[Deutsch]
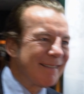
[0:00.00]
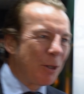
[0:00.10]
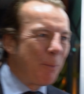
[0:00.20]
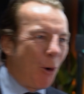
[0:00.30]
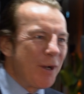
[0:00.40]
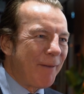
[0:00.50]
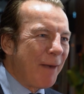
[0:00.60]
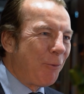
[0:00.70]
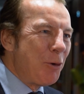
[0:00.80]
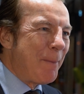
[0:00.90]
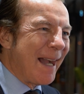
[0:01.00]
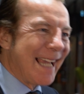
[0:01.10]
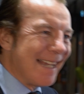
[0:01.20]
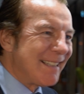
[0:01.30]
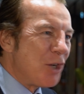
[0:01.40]
Das Gebäude war früher
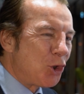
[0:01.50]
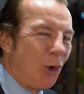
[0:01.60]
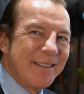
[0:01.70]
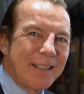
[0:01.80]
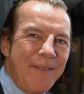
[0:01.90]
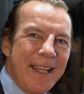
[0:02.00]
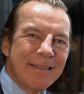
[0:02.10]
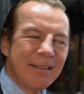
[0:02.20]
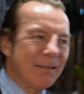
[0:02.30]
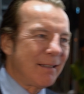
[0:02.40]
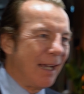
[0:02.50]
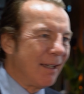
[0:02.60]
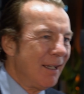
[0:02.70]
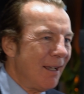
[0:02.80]
mein ganzer Stolz gewesen. Ja.